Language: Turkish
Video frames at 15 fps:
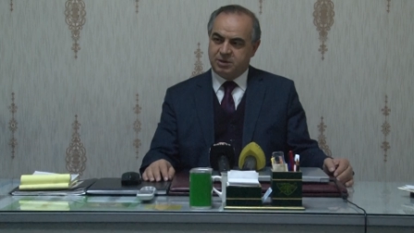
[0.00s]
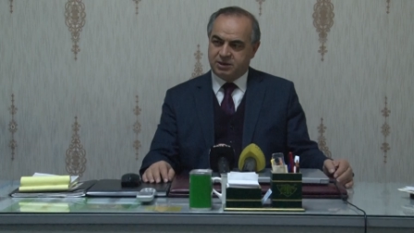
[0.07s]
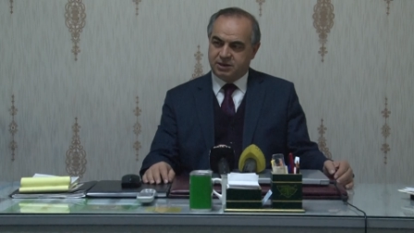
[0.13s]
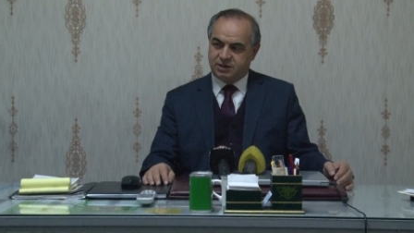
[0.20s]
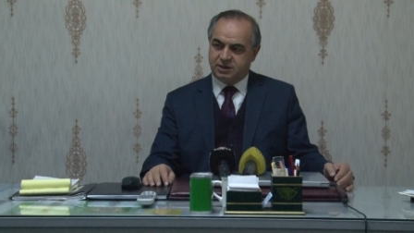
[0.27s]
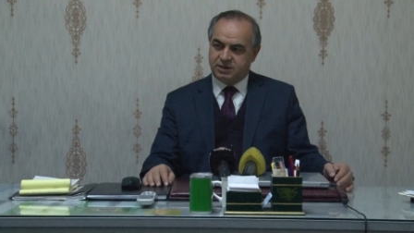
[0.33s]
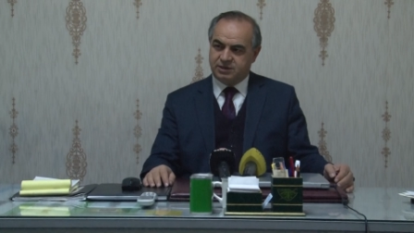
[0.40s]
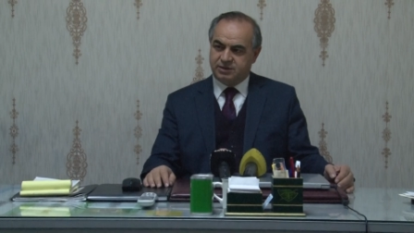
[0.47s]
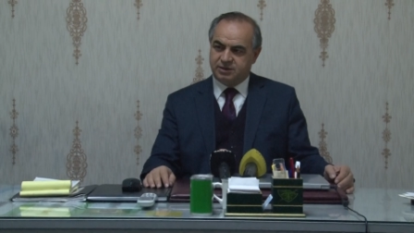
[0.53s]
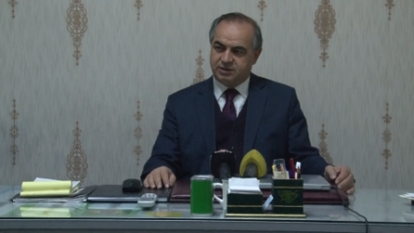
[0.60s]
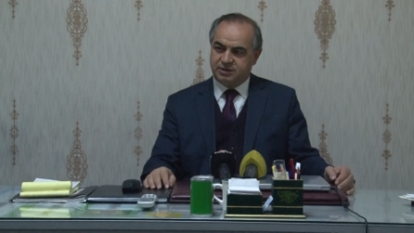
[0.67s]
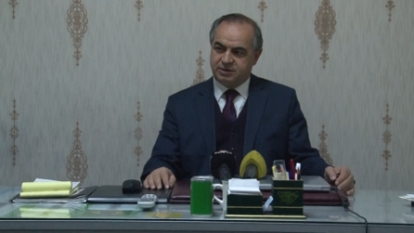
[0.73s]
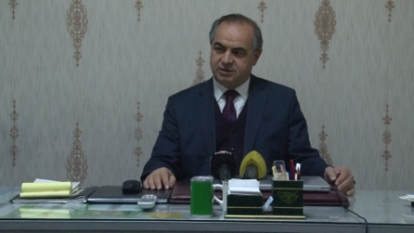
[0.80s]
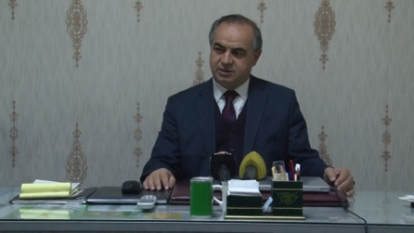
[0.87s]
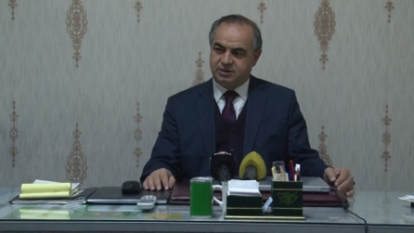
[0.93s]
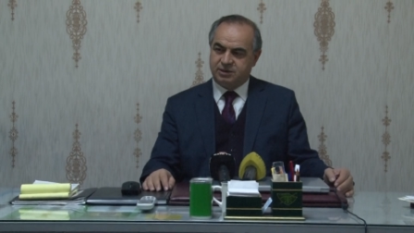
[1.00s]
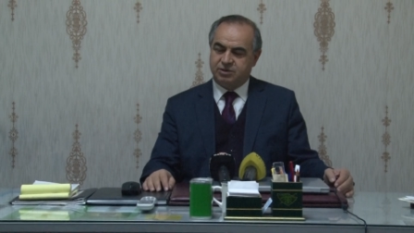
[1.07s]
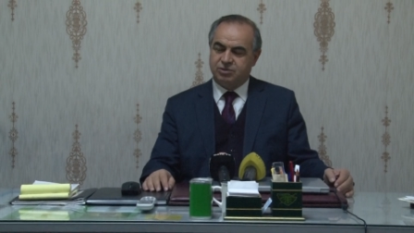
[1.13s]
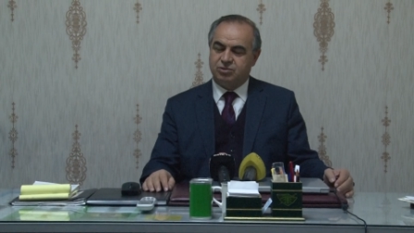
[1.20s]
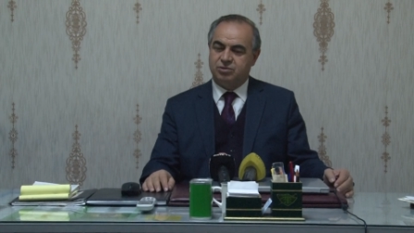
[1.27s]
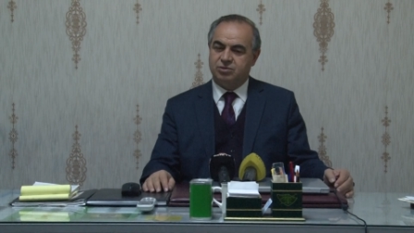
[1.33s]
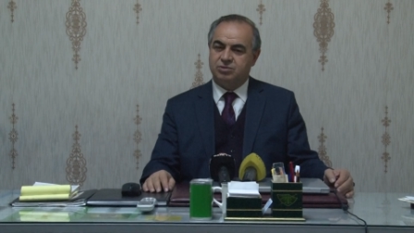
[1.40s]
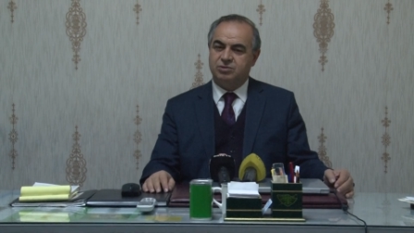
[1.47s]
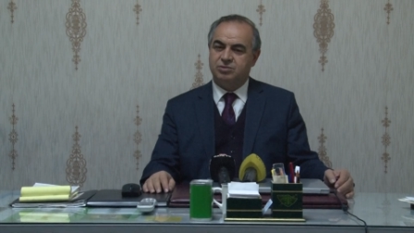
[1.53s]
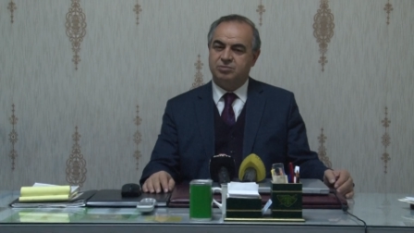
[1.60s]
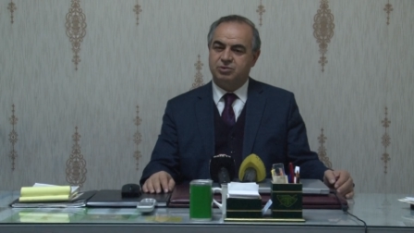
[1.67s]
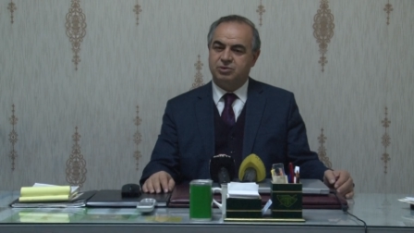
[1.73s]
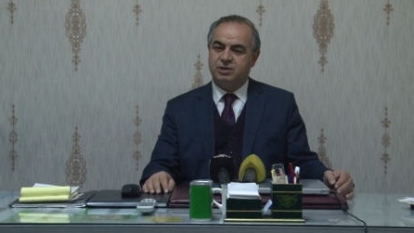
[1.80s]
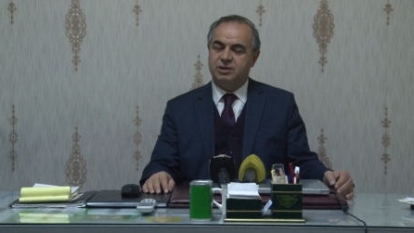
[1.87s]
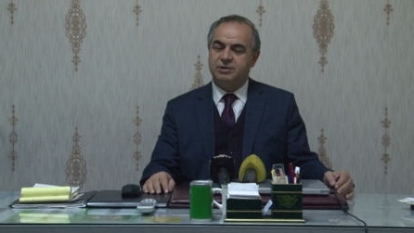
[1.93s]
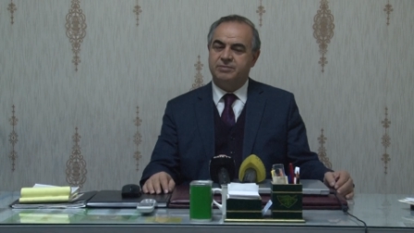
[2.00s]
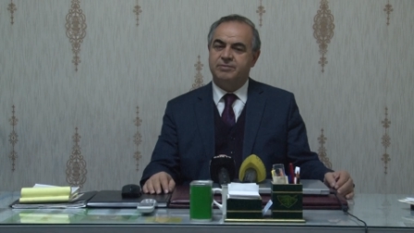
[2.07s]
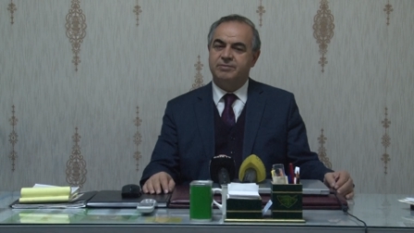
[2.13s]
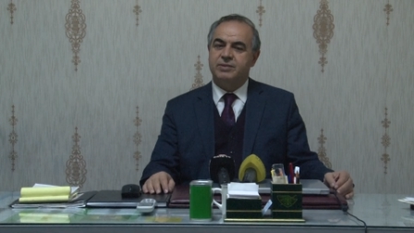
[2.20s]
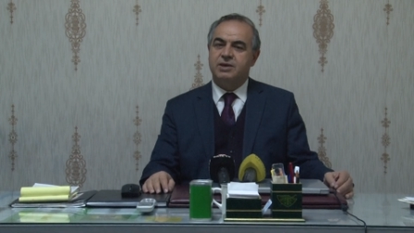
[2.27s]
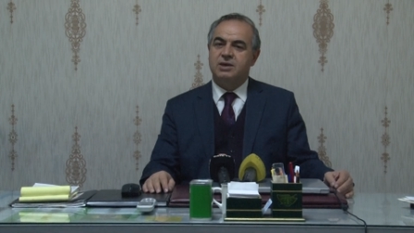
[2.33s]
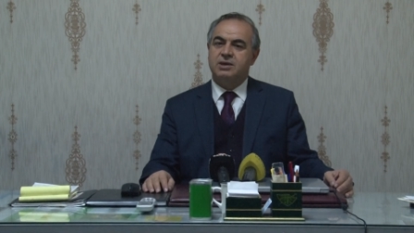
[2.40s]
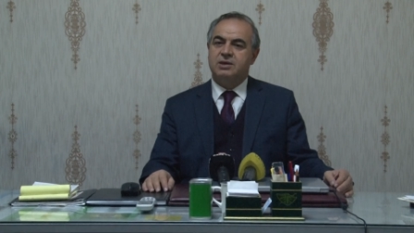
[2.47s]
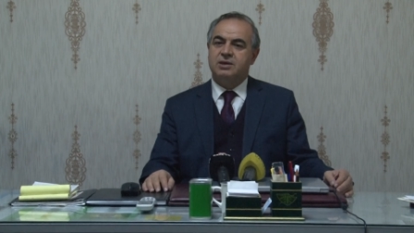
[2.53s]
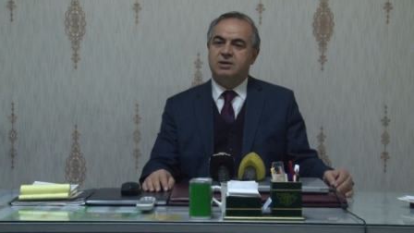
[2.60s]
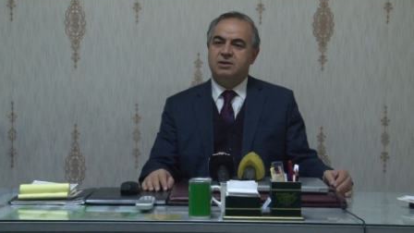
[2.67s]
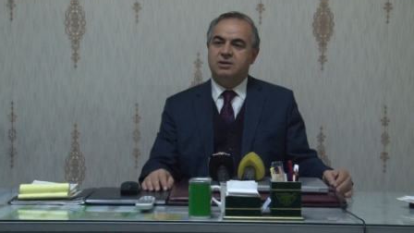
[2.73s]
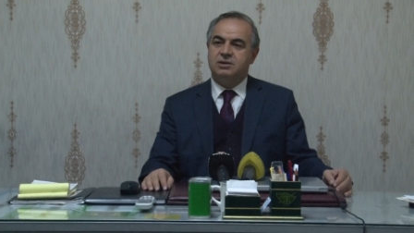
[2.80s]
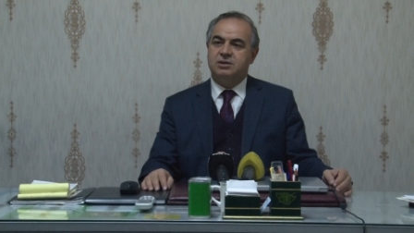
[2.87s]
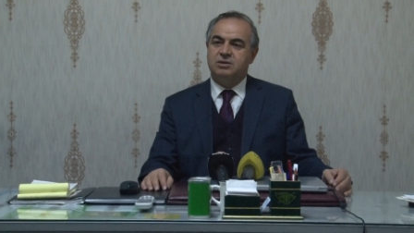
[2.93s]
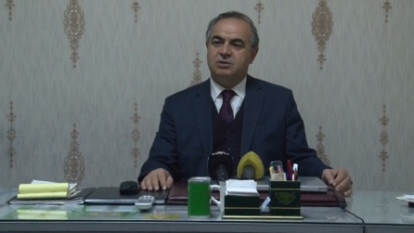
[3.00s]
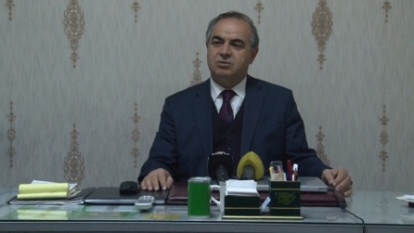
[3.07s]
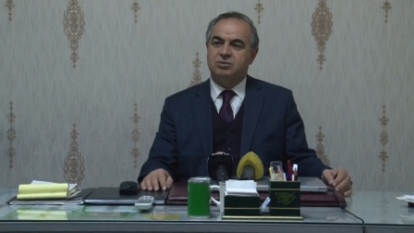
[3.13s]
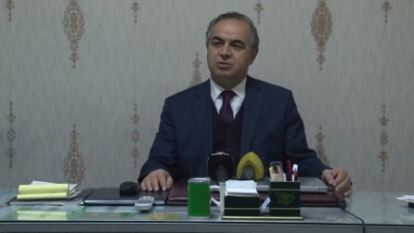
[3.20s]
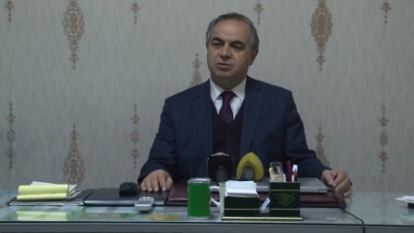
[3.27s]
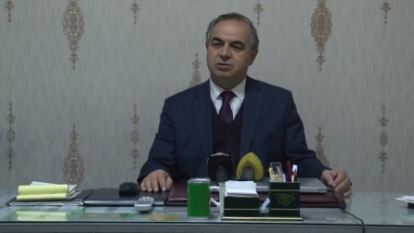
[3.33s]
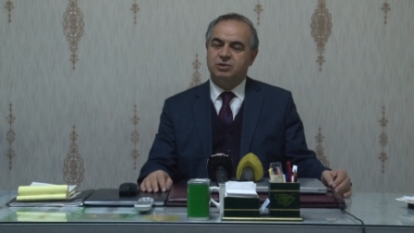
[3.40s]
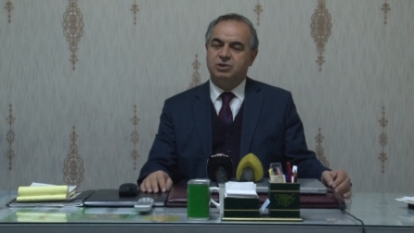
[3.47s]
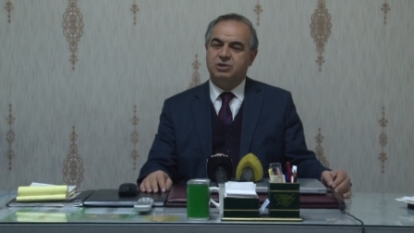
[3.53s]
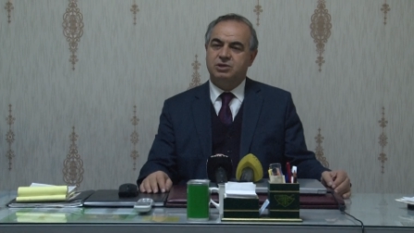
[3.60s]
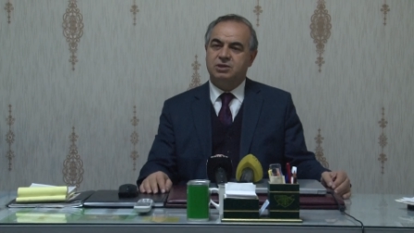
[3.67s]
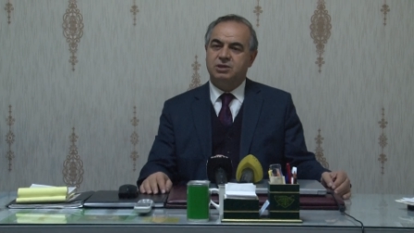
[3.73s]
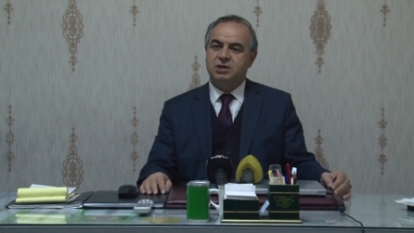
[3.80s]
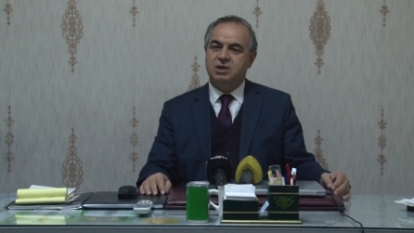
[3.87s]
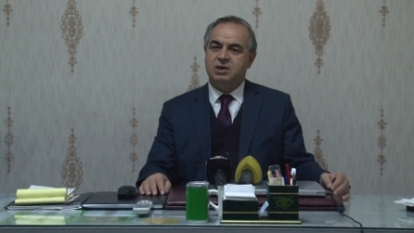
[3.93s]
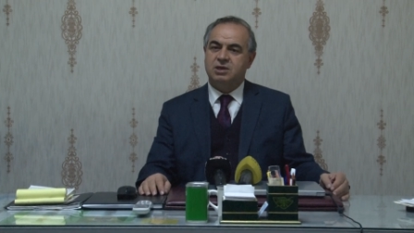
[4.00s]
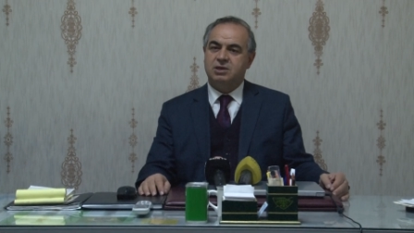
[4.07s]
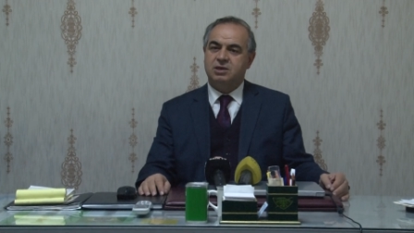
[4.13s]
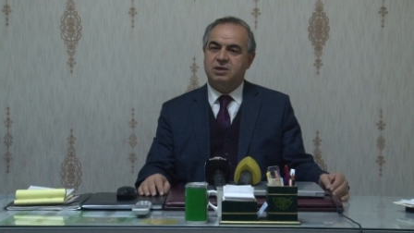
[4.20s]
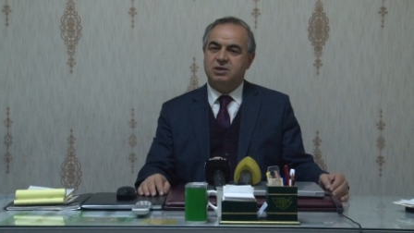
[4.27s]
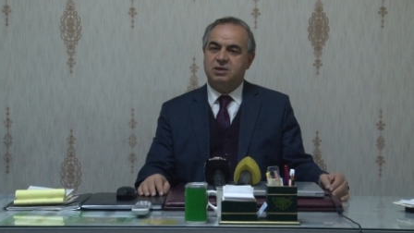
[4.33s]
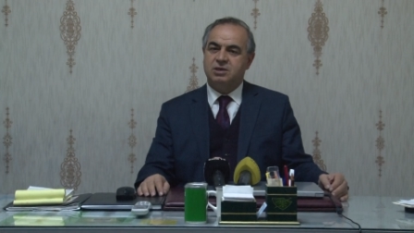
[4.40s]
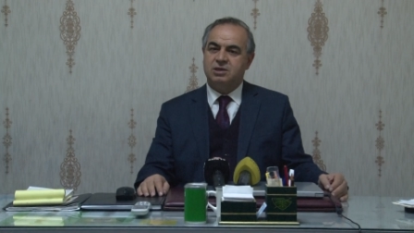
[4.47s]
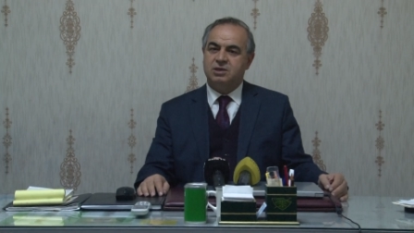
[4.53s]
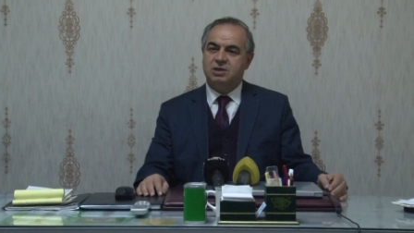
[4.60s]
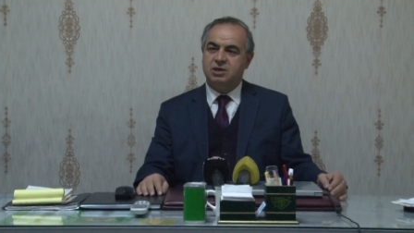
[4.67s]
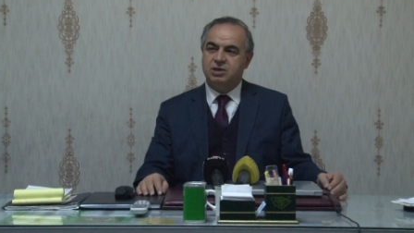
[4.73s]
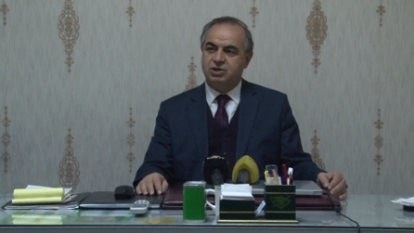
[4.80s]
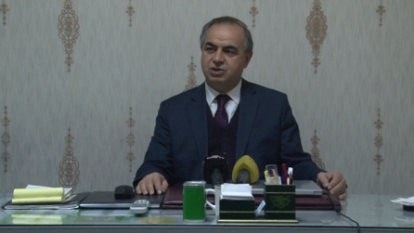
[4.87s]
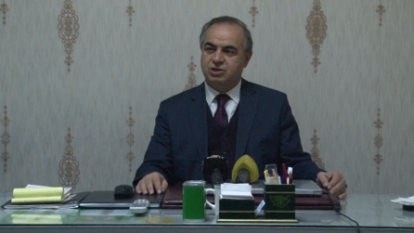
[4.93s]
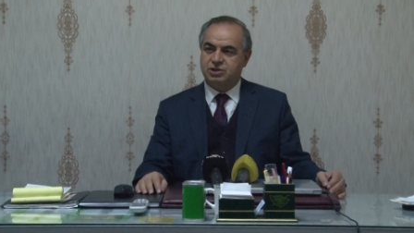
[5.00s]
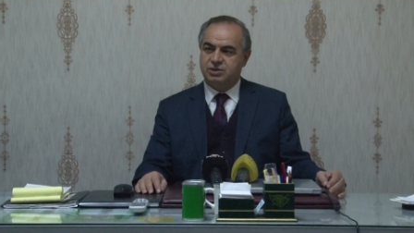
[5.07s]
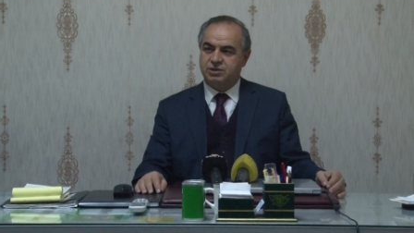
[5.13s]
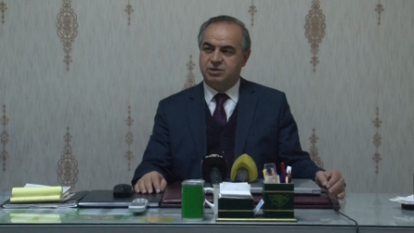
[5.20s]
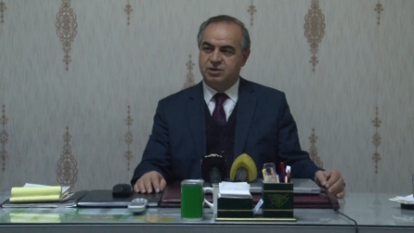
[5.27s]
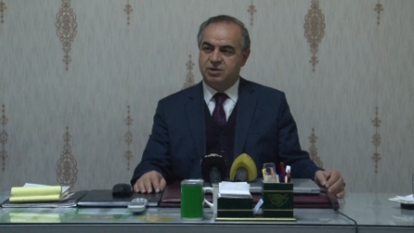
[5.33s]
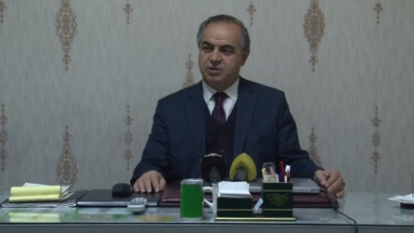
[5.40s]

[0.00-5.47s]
patatesi satıyoruz burada. E, onun dışında e, nakış